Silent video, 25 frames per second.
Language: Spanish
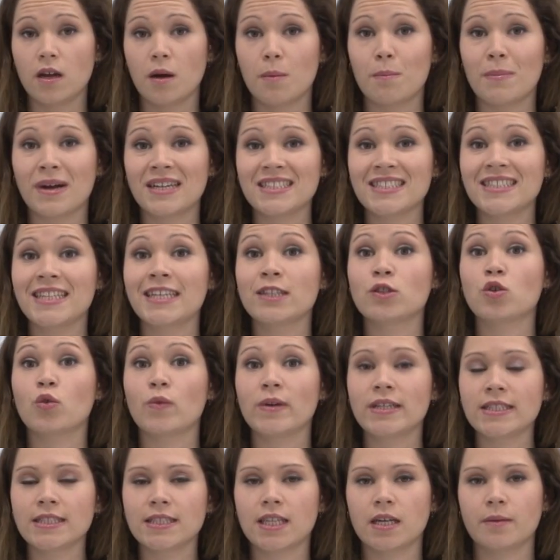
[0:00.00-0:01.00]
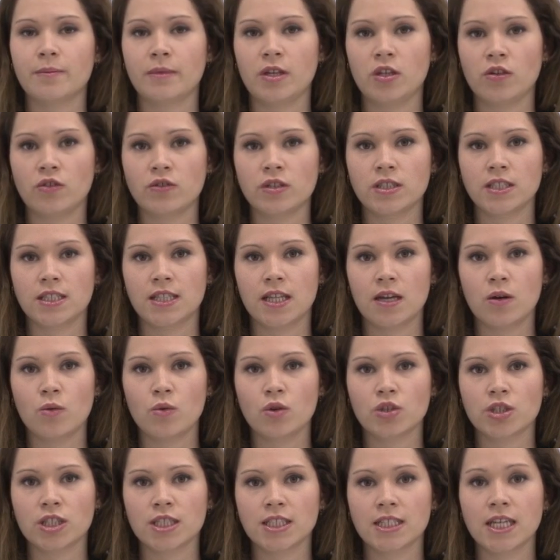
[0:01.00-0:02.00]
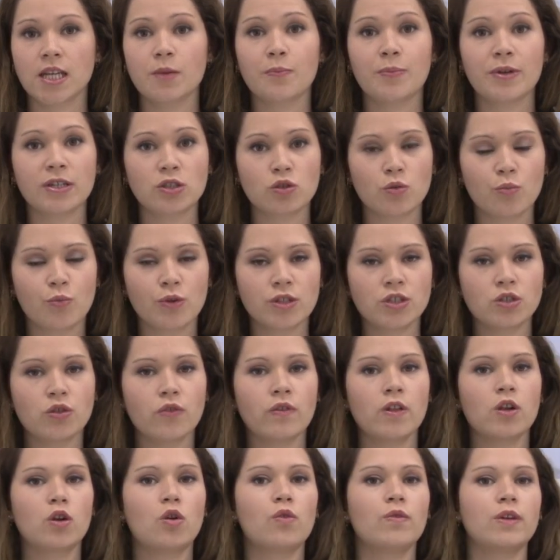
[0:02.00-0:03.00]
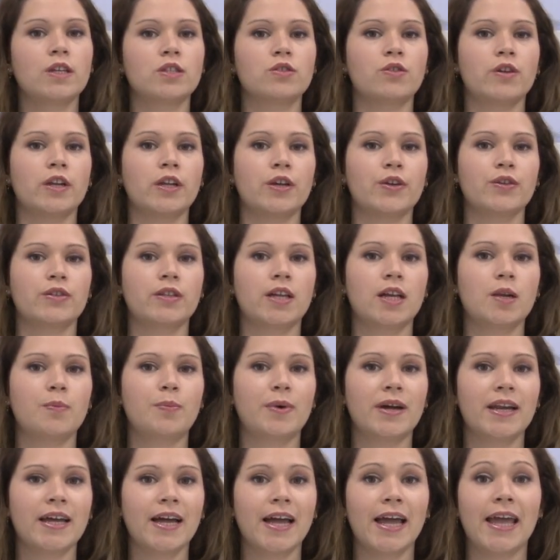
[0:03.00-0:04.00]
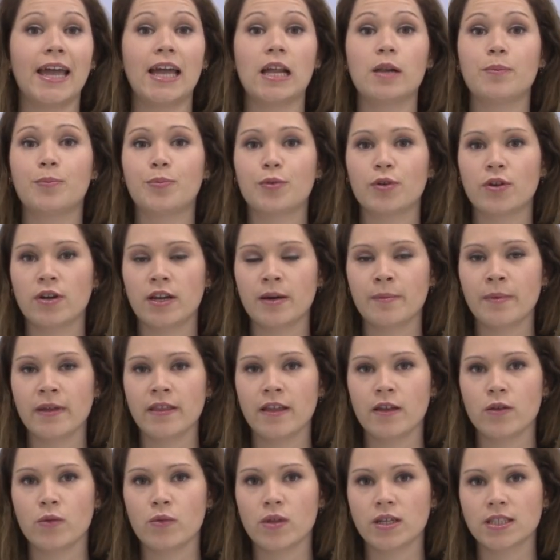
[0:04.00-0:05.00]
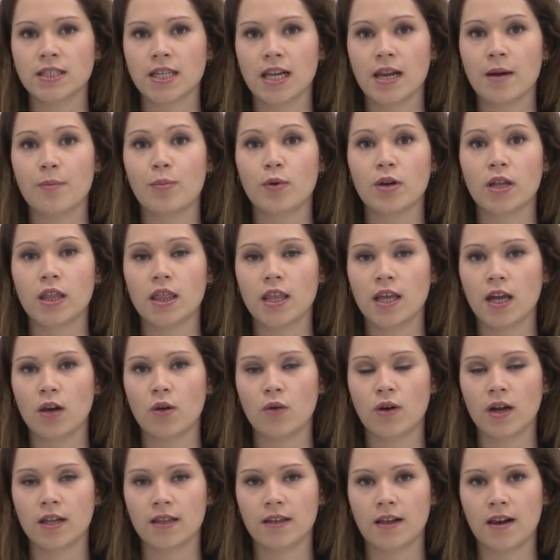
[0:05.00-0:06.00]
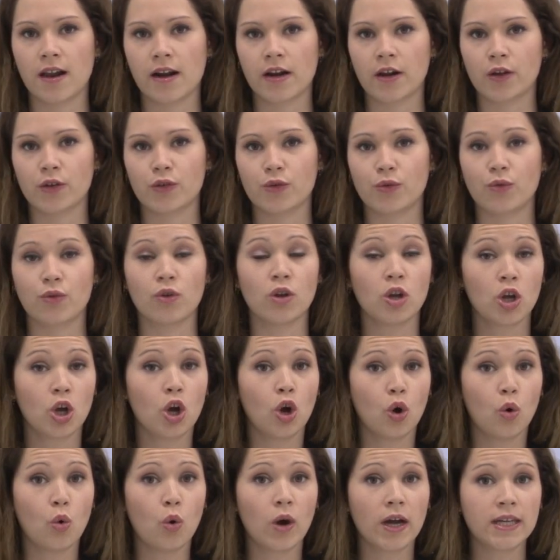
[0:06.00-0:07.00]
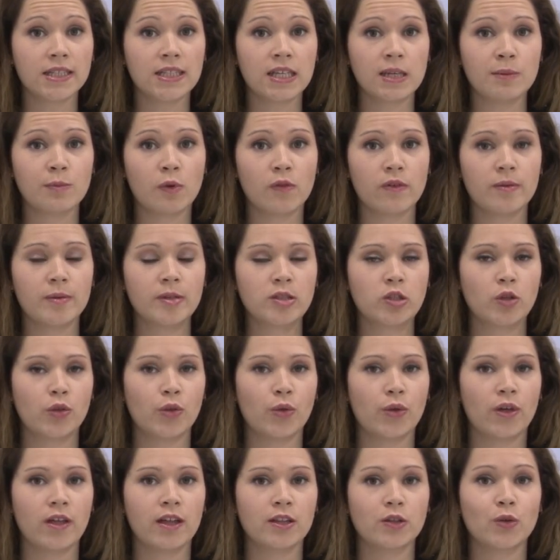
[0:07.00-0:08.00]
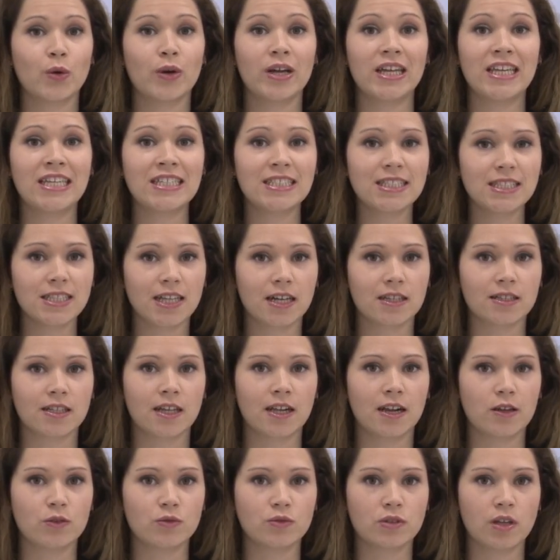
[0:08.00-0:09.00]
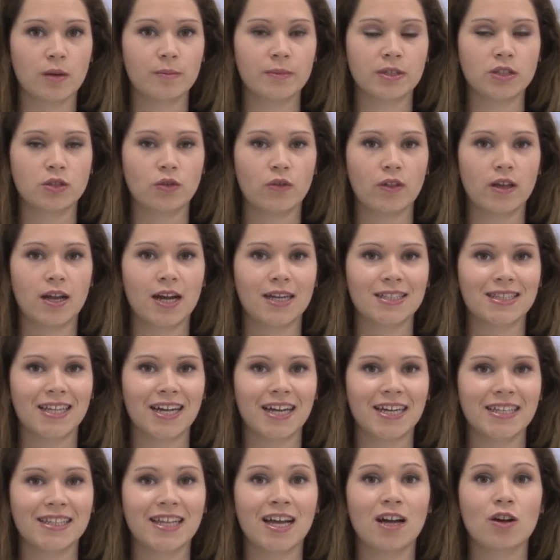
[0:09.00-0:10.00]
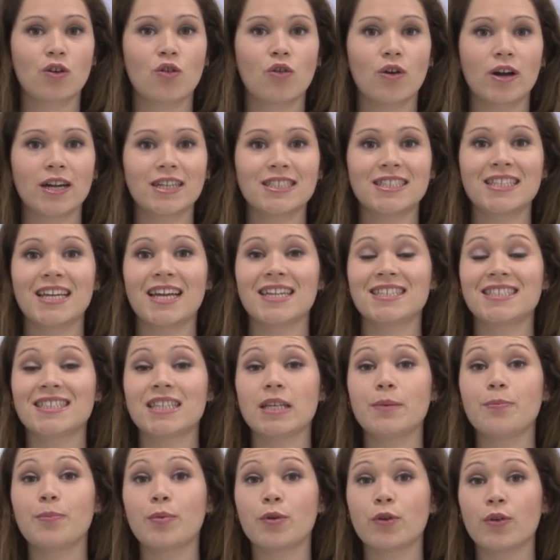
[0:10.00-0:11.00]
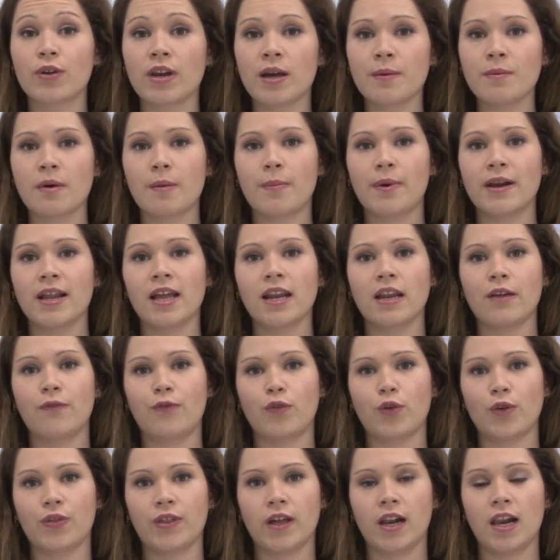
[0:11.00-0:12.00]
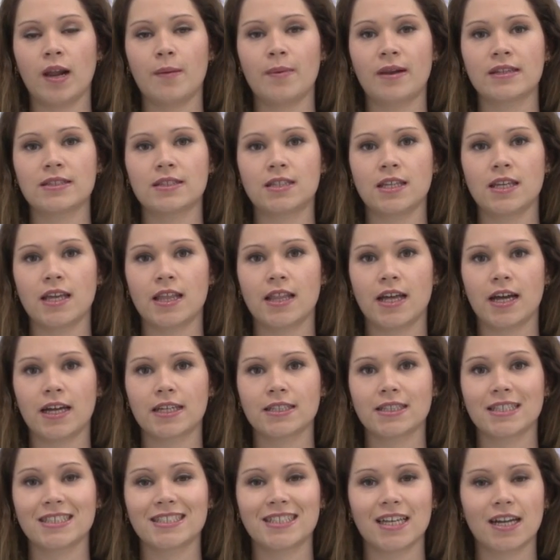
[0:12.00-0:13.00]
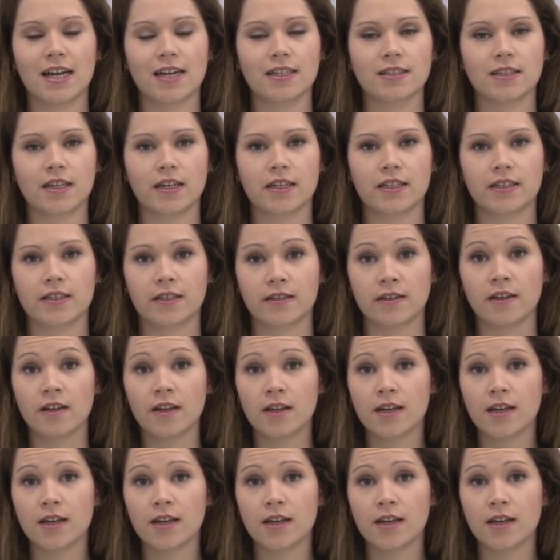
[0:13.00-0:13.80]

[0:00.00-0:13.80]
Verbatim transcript: Más de 90 millones de euros es el presupuesto del Gobierno regional para el programa de ayudas a la policía local de la región. UGT y Movimiento Ciudadano instan al Ayuntamiento de Cartagena a acogerse a este programa para reforzar la plantilla de agentes en Cartagena.